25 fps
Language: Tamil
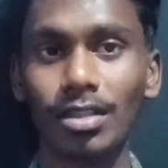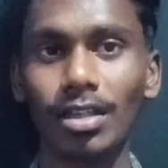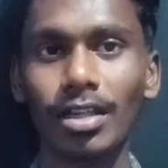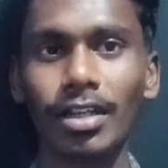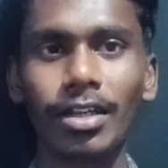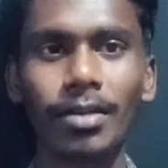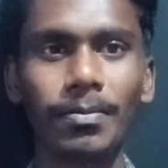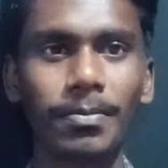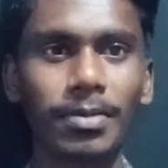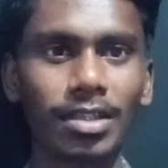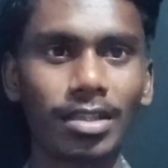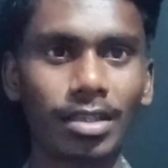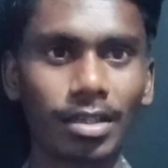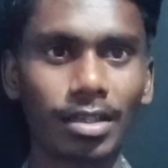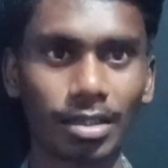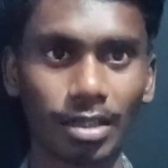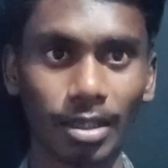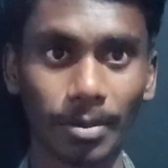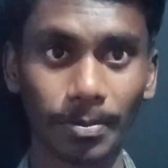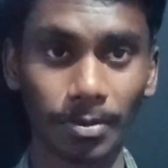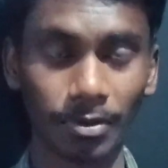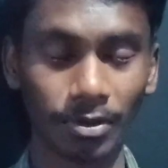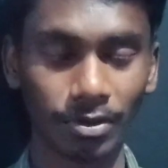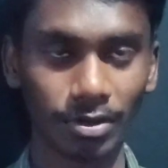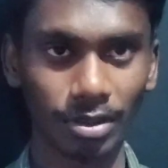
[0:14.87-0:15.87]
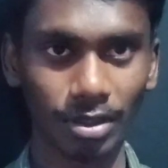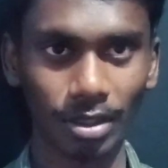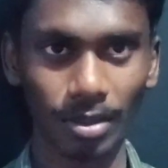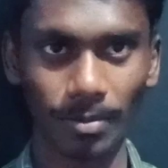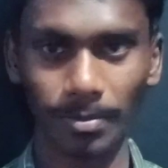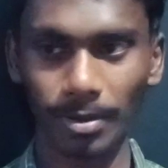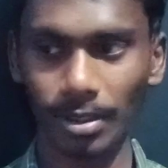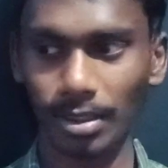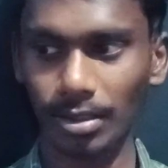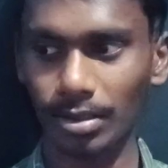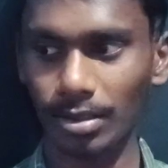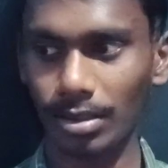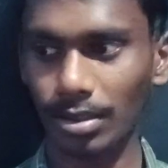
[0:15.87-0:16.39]
திடீர்னு பார்த்தீங்கன்னா இப்போ வந்து
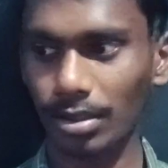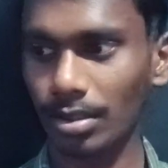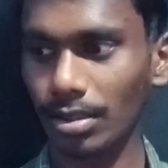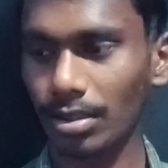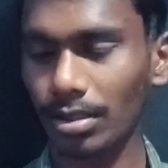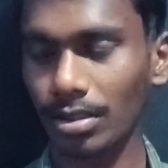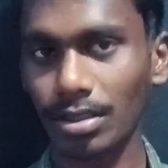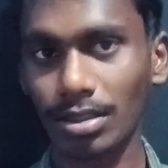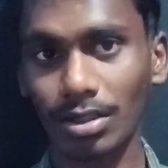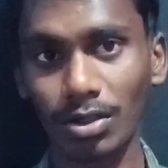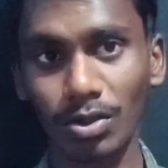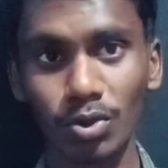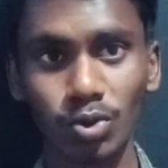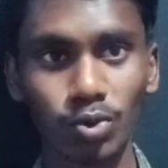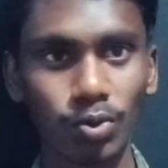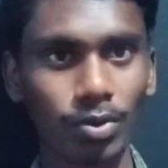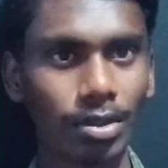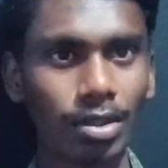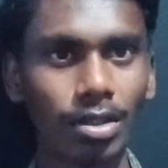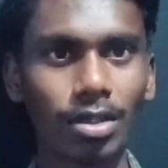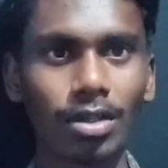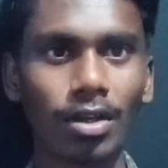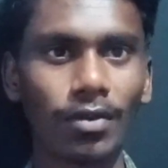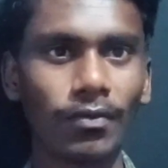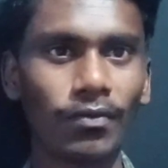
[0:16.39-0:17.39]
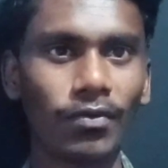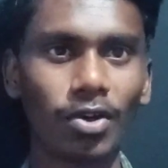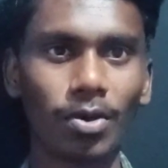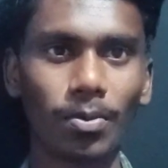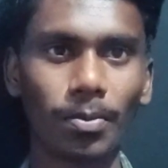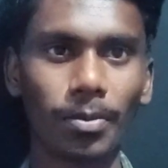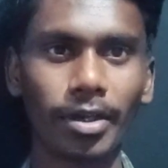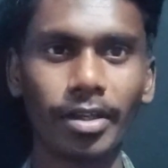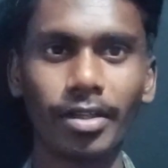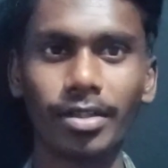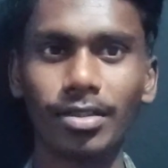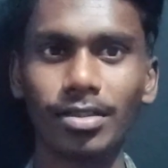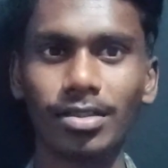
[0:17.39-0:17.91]
நான் பார்த்தேன் அந்த நியூஸ் வந்து
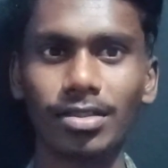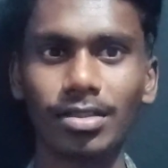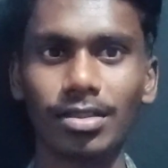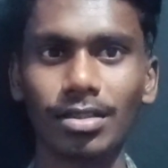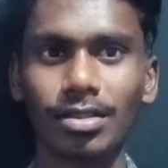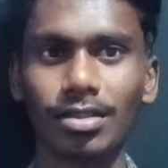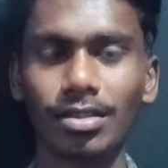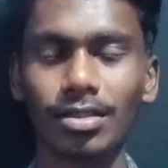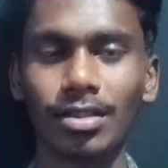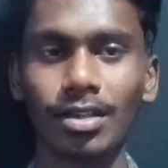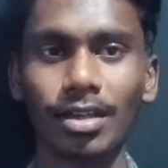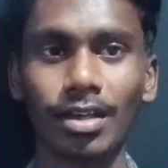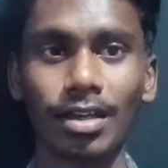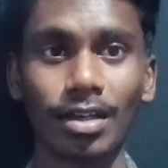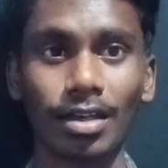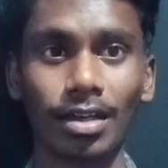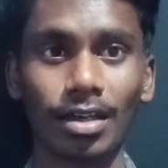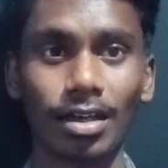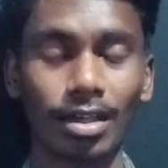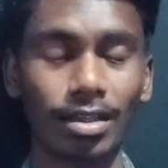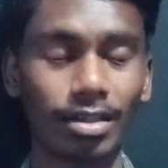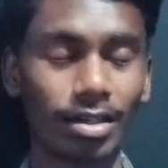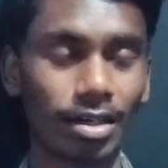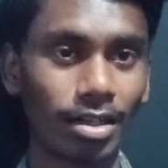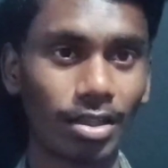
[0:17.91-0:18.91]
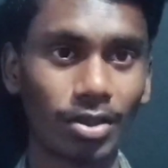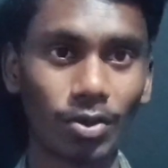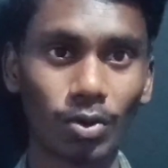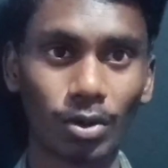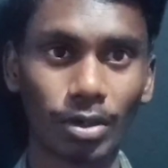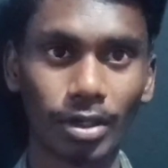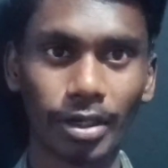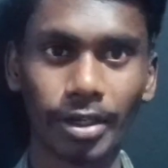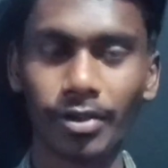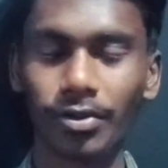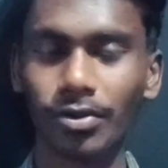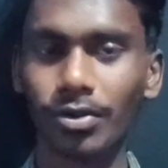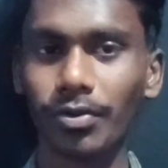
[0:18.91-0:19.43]
கன்ஃபார்ம் ஆயிடுச்சு அதனால தான்
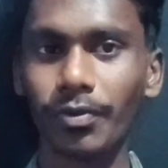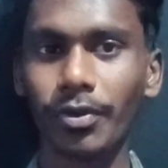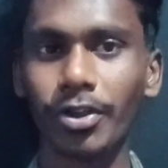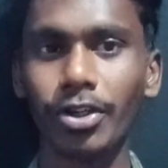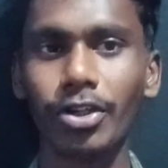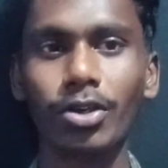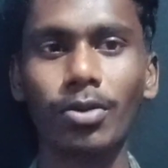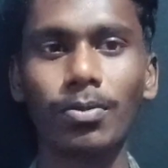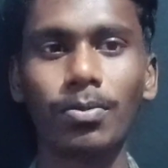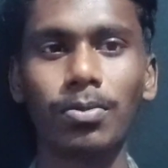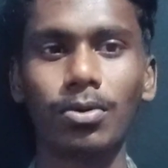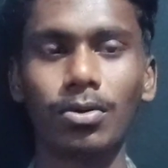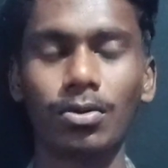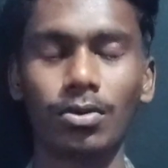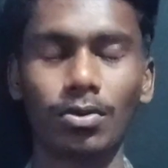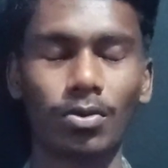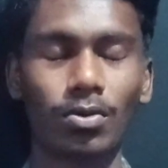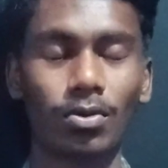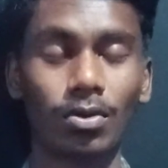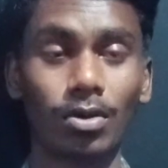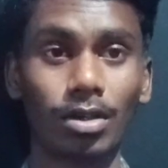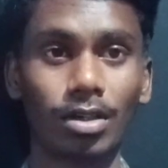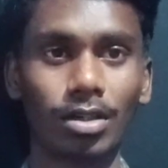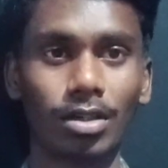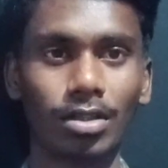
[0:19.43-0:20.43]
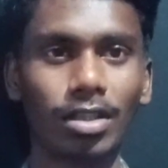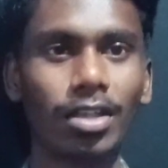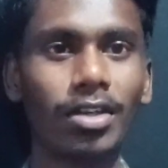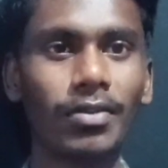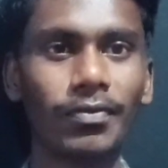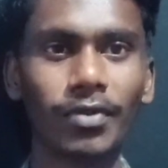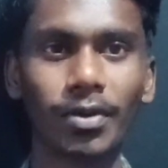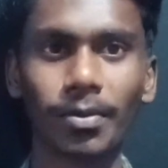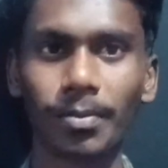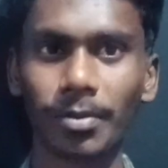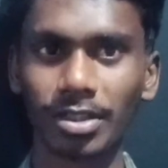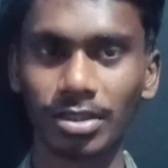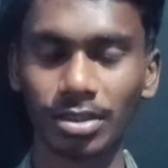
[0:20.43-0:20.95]
உடனே வந்து வீடியோ பண்ணணும் உங்களுக்கு அந்த
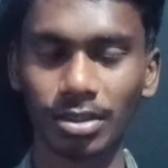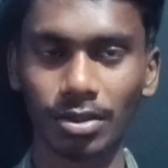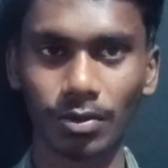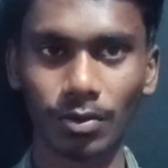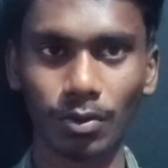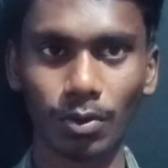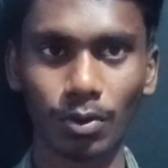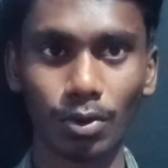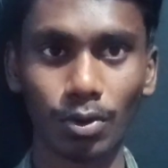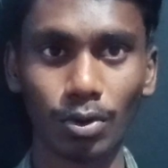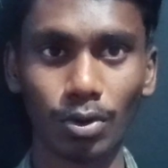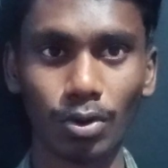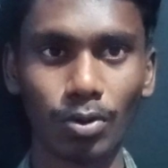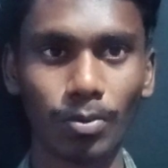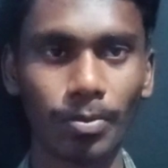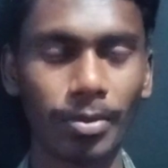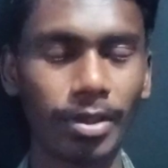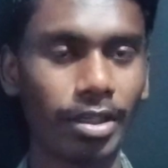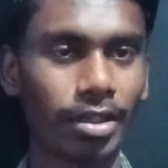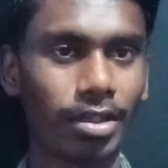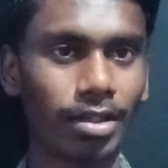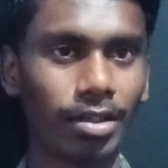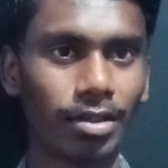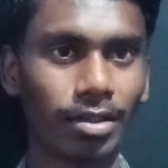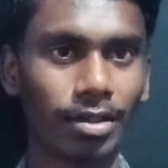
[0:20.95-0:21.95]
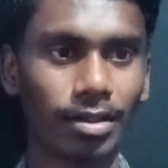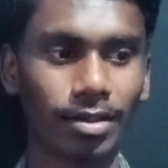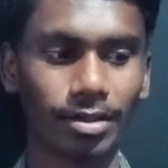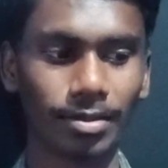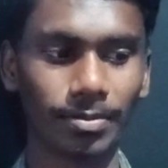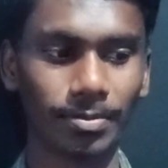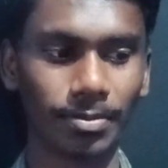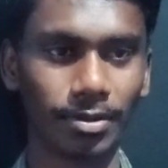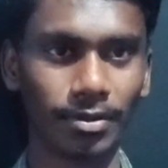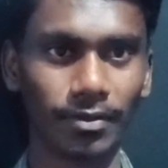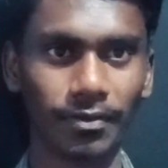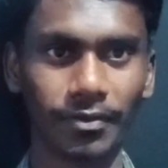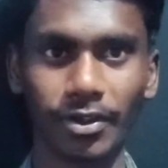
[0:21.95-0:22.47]
இன்ஃபர்மேஷனை கொடுக்கணும் அப்படிங்கிறக்காக
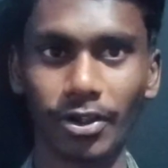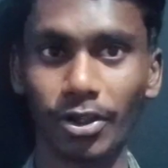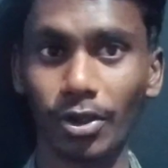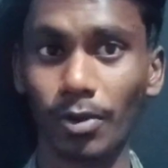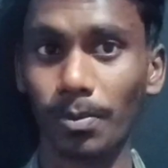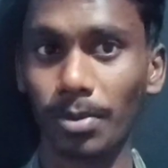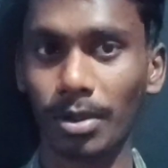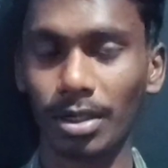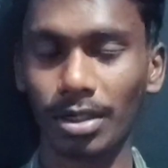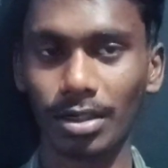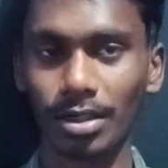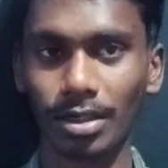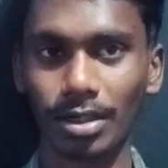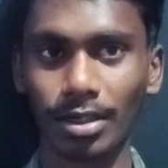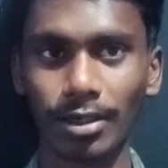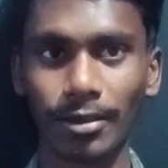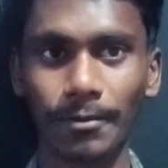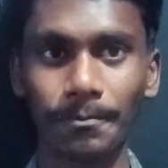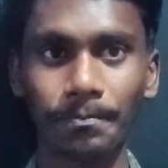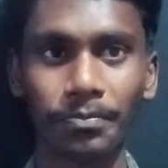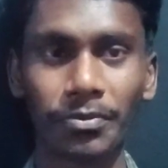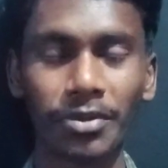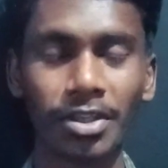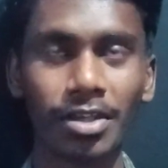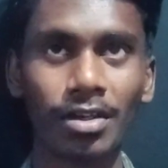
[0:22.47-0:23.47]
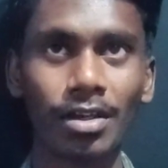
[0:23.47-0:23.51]
இப்போ வீடியோ பண்ணிருக்கேன்